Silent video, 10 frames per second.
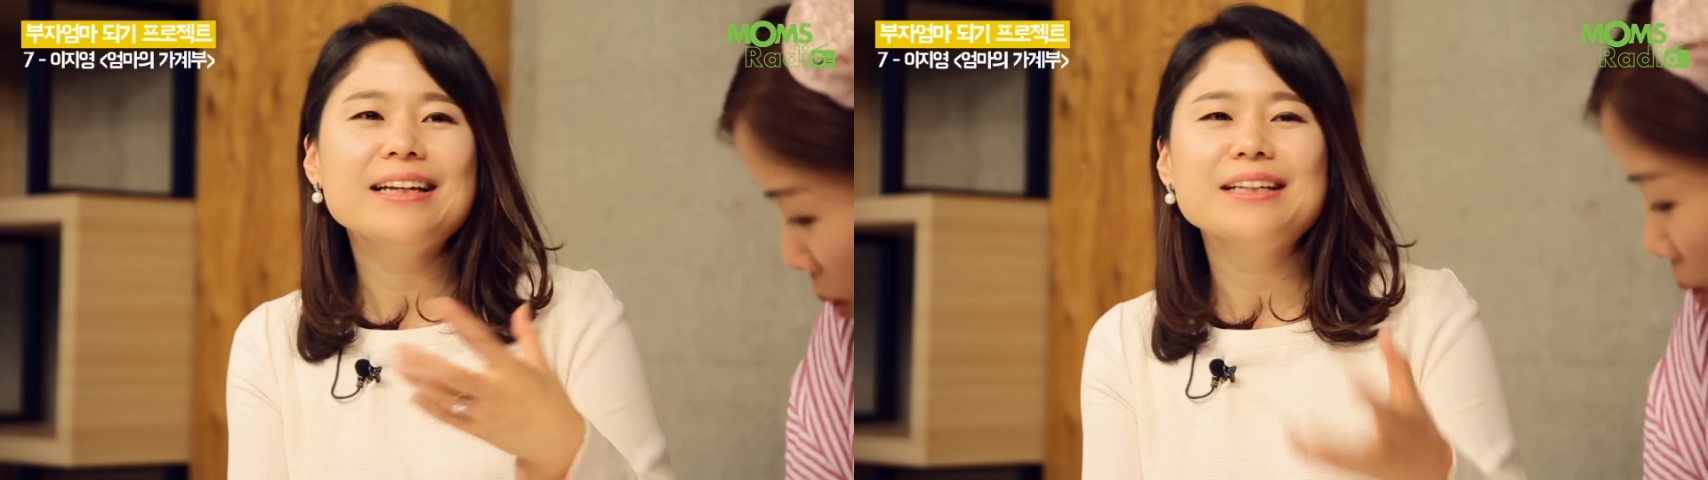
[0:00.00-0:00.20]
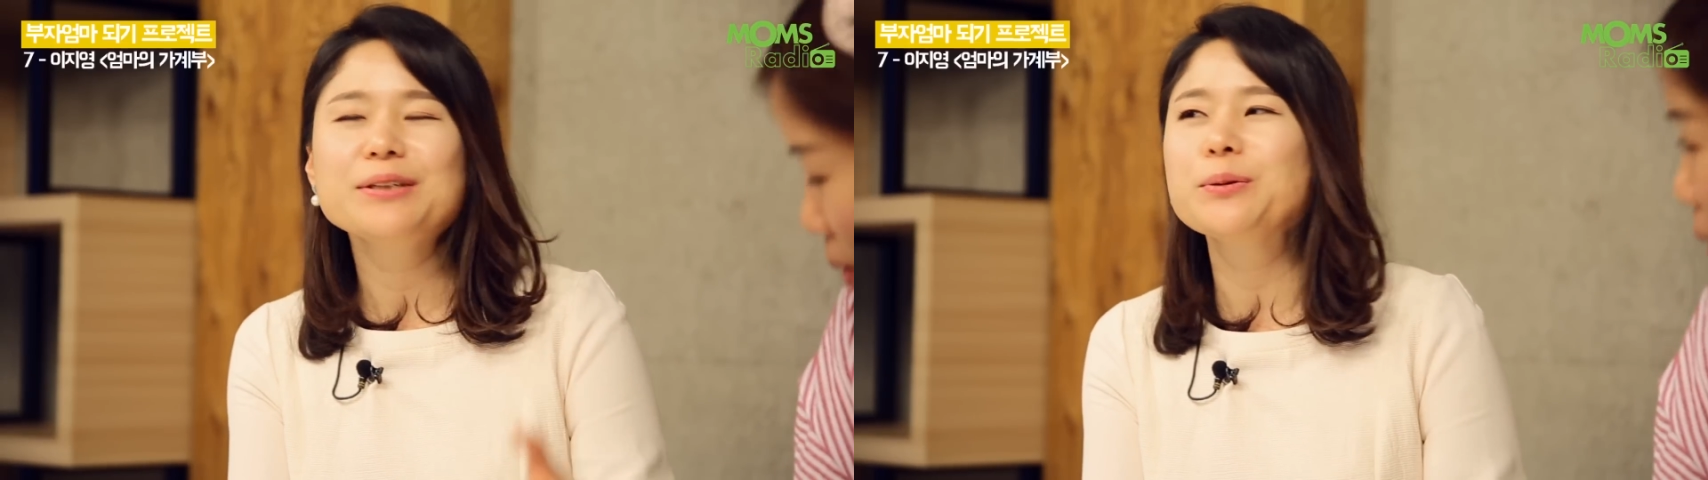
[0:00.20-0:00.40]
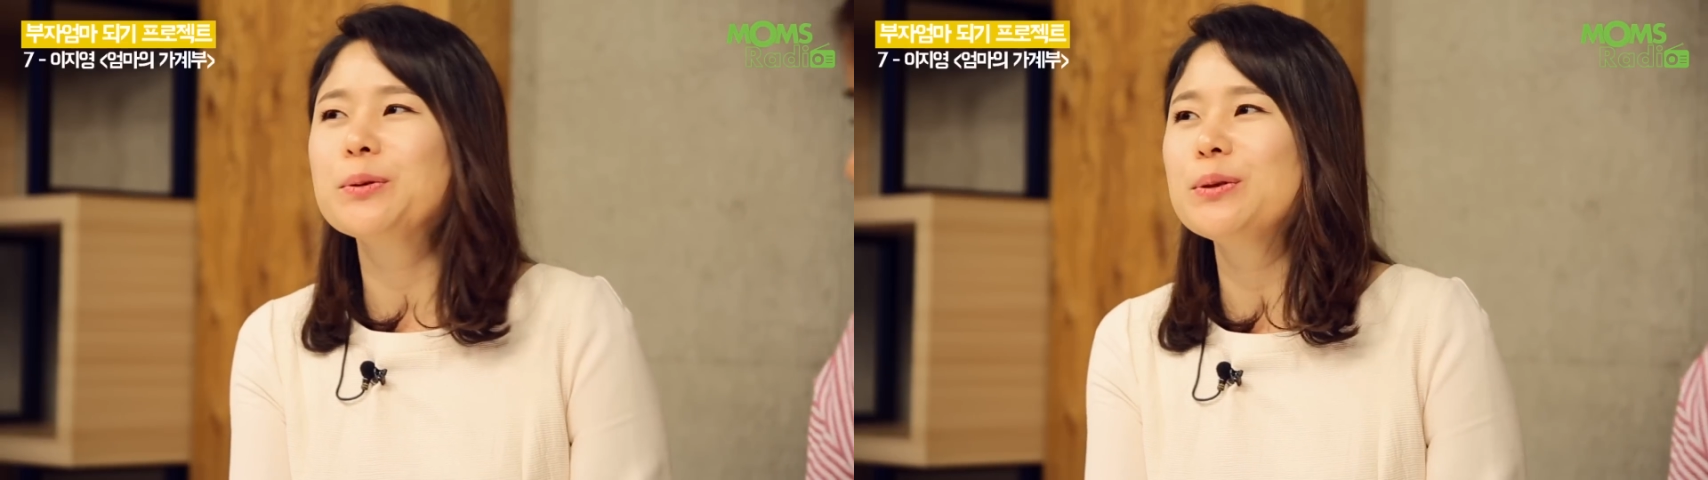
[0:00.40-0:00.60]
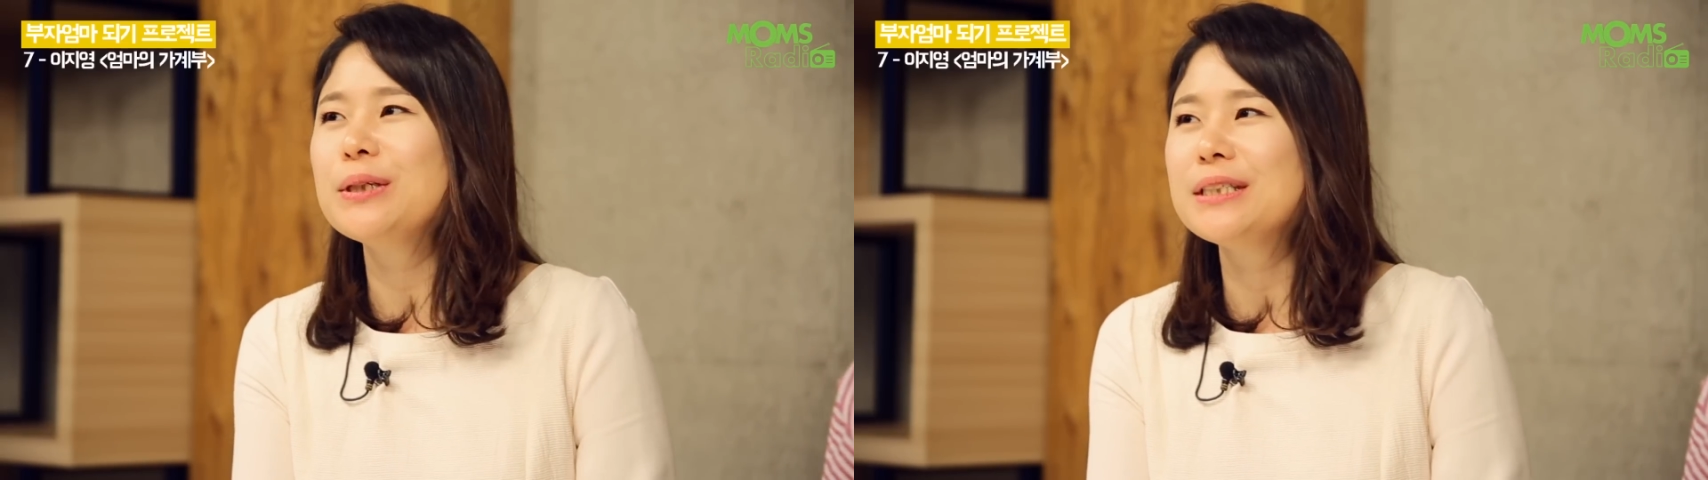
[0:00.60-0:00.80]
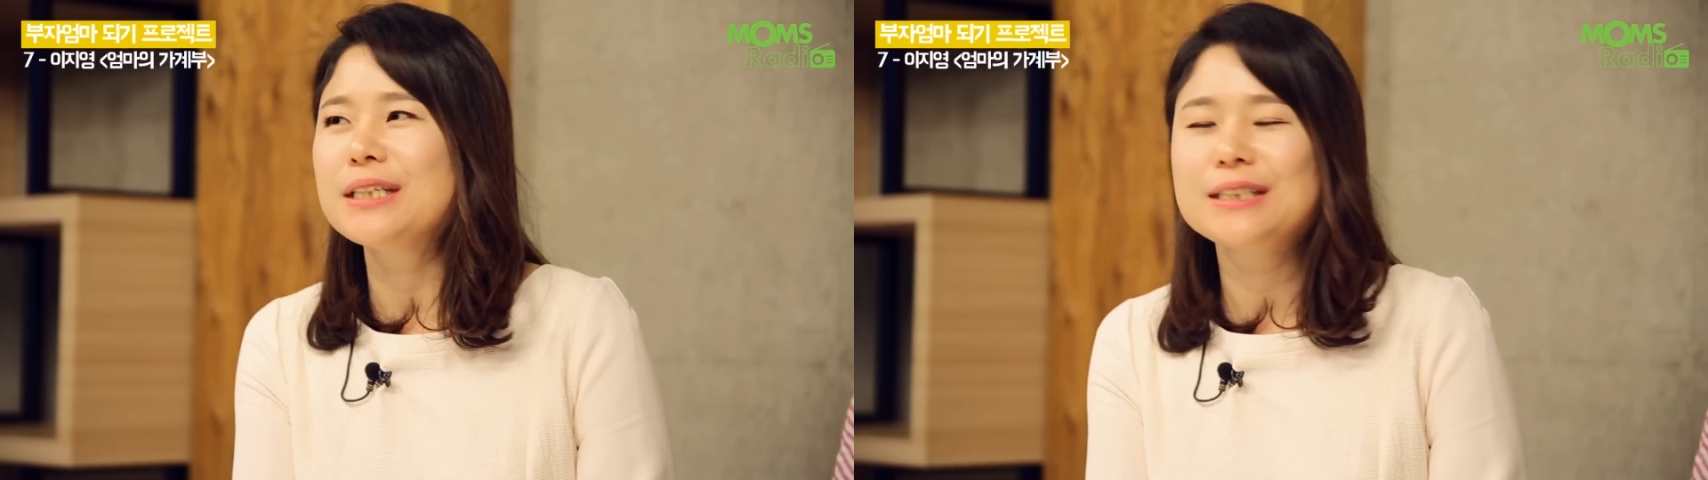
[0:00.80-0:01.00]
되는 돈도
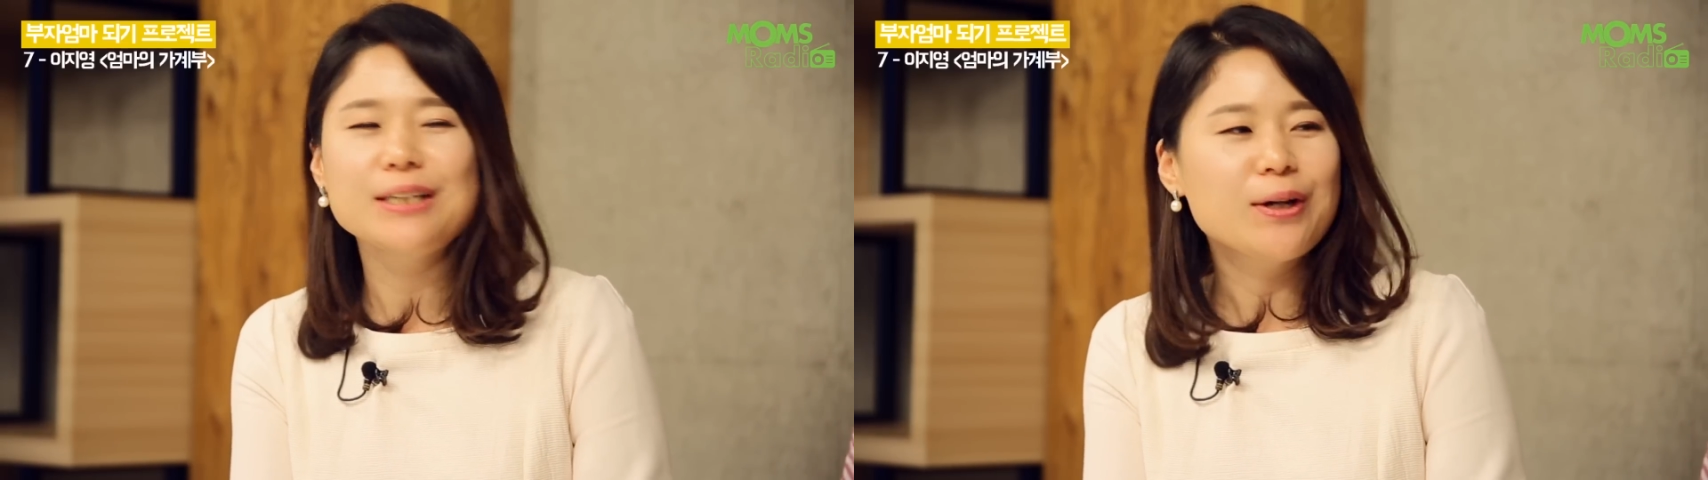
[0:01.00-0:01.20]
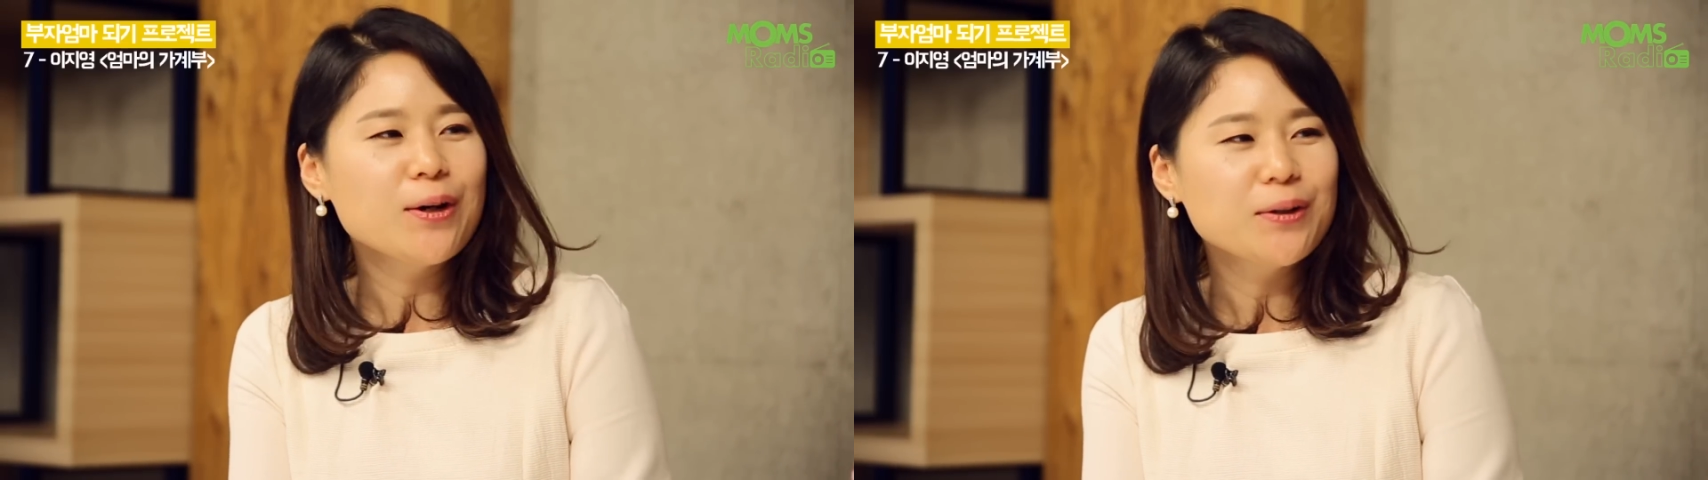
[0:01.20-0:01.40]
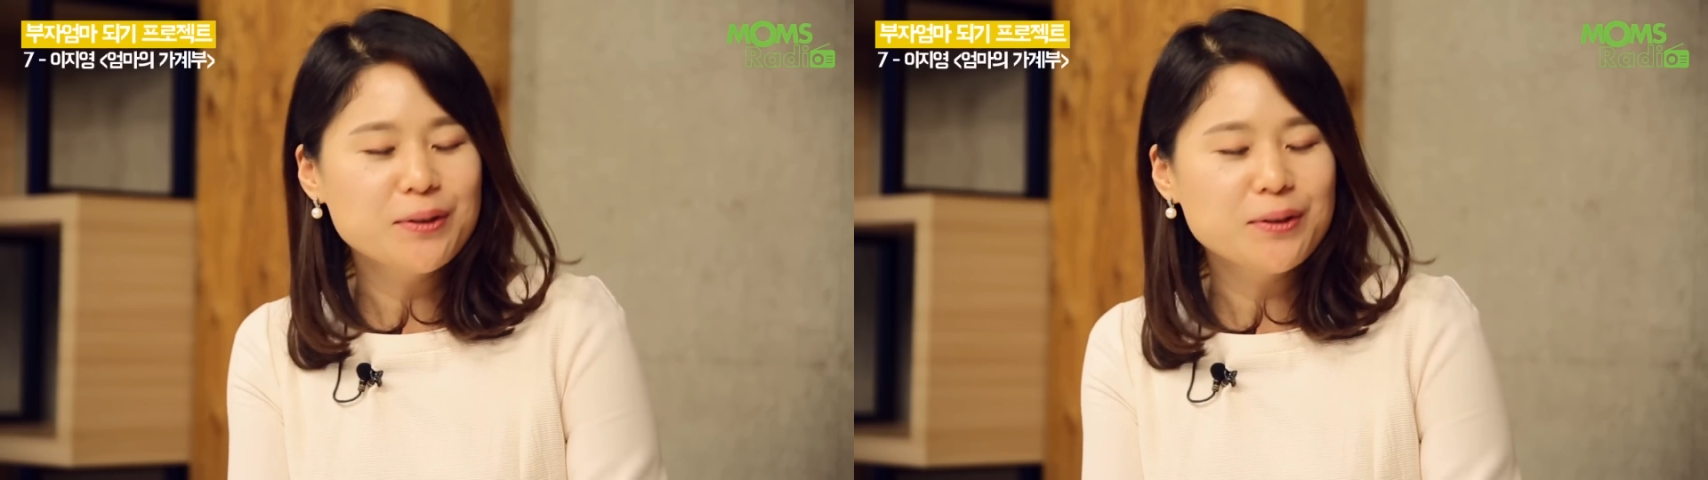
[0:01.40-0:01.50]
있었어요. 오. 어.